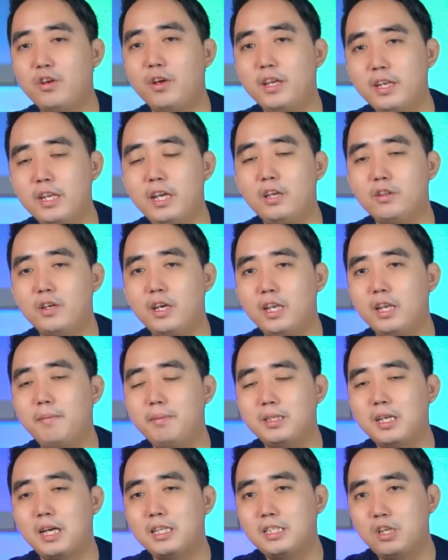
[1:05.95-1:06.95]
ini gitu ya ini
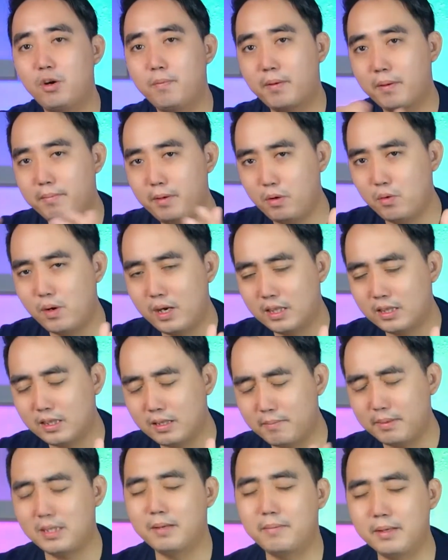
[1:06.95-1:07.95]
bisa ngejawab kebingungan
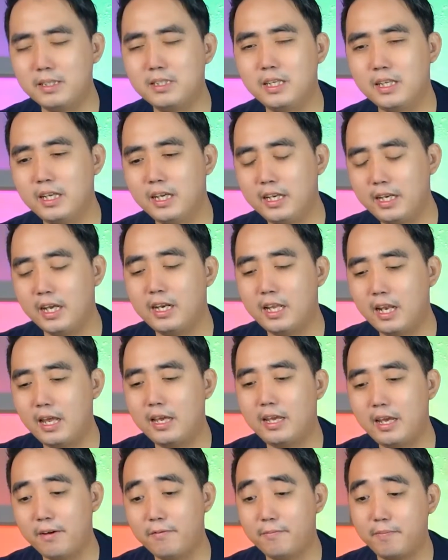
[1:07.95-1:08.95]
teman-teman jadi ini adalah
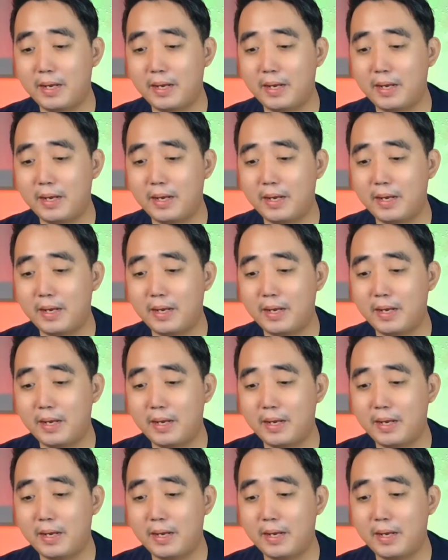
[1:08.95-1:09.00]
ya